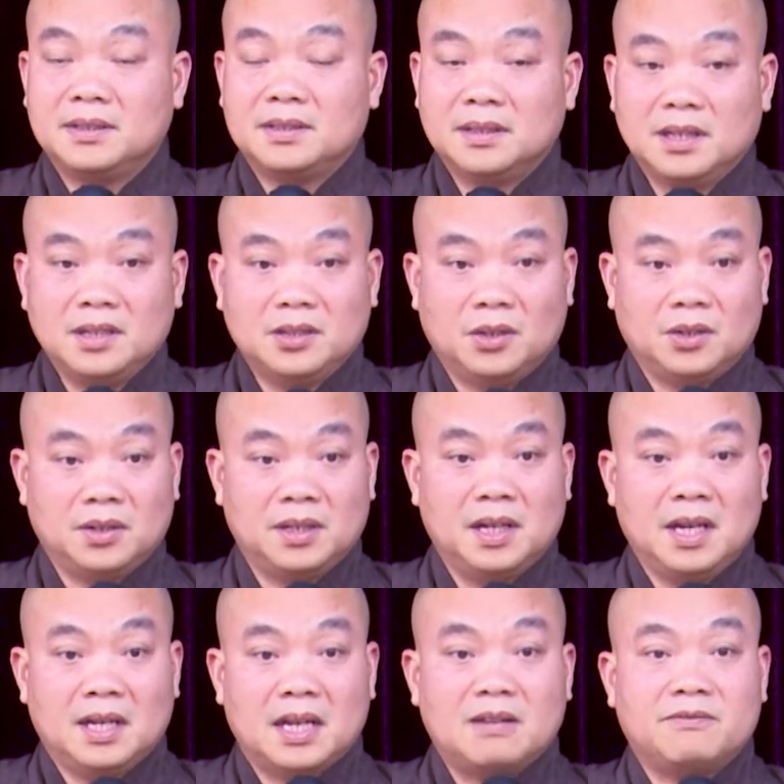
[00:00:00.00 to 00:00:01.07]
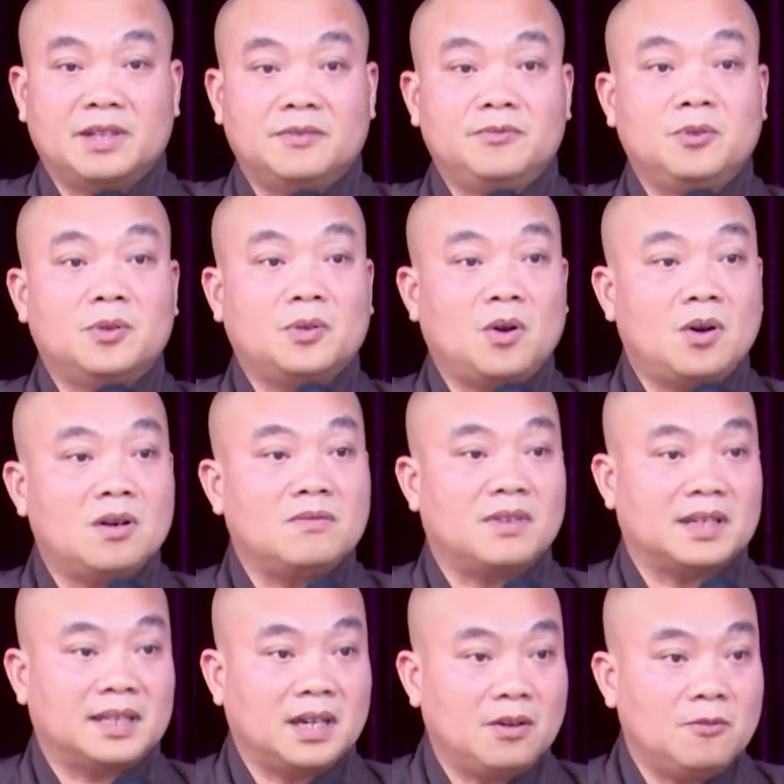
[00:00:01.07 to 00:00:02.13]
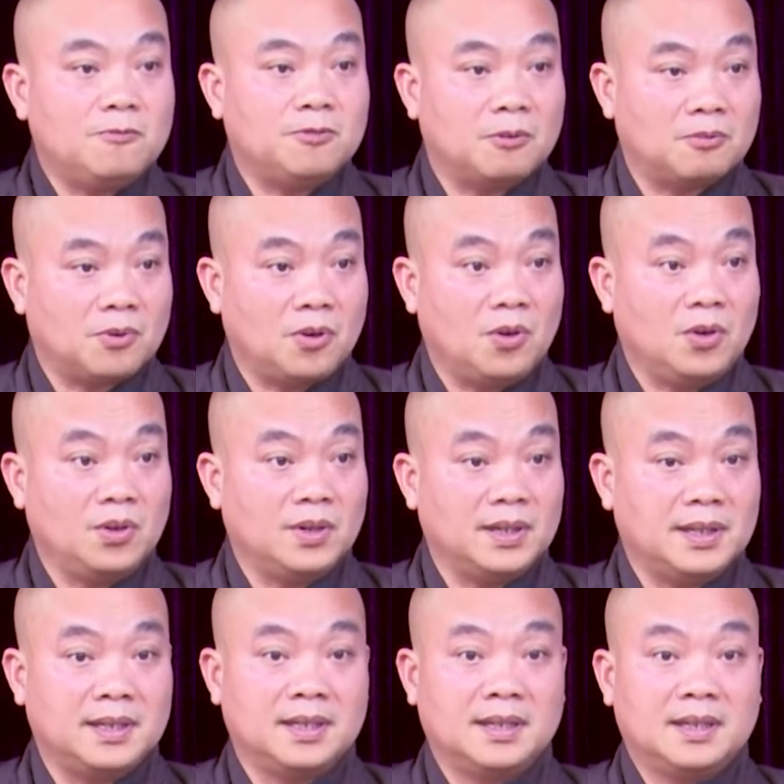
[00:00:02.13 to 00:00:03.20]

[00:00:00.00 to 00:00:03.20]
Đến rồi các vị vua con và cháu phục hồi